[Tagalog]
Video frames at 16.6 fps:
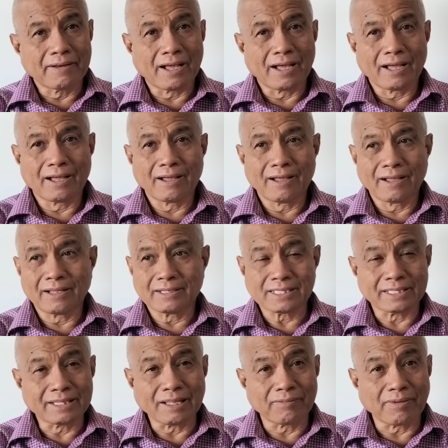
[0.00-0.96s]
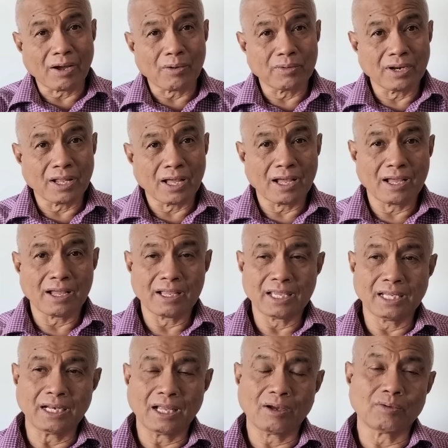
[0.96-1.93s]
na sa Davao na
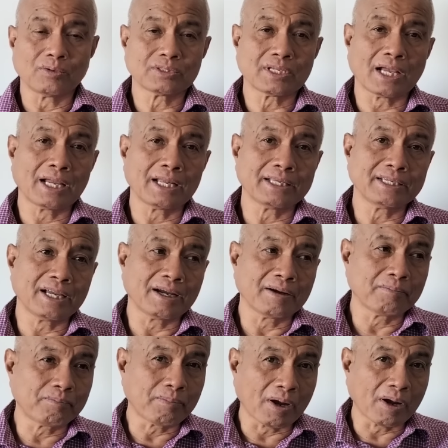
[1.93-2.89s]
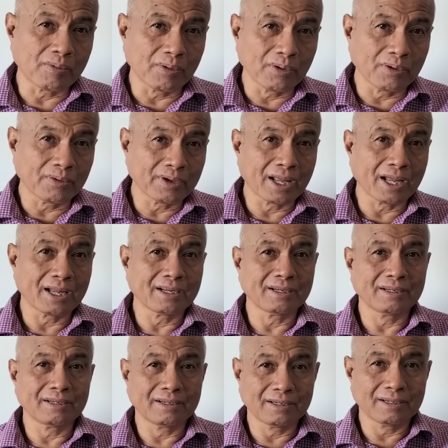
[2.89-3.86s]
inakusahan niya ang Pangulo ng
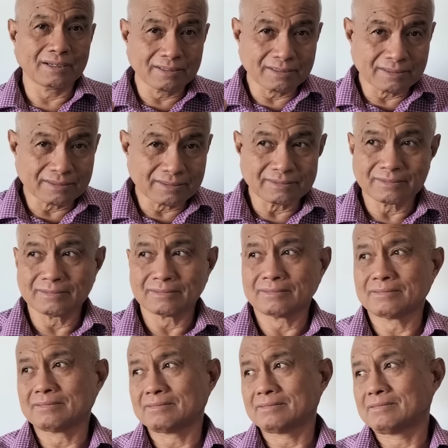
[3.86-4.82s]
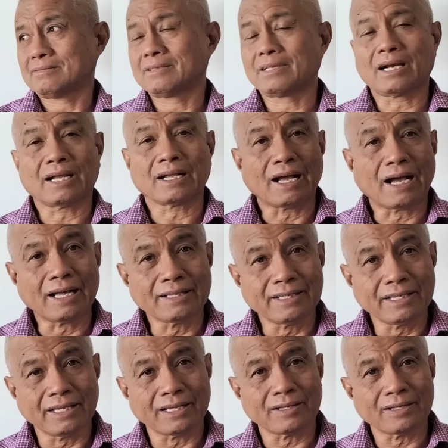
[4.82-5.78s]
drug
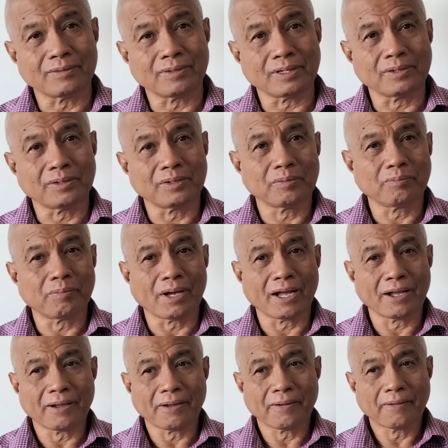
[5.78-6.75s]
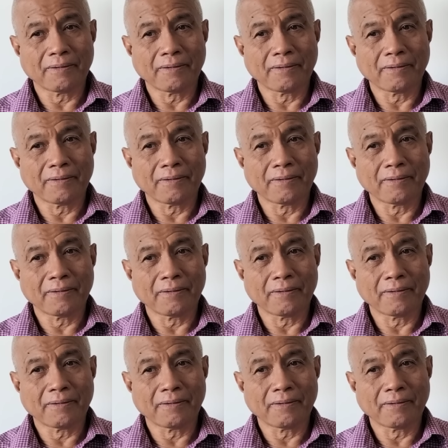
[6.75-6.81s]
addict, kung ano-ano pa.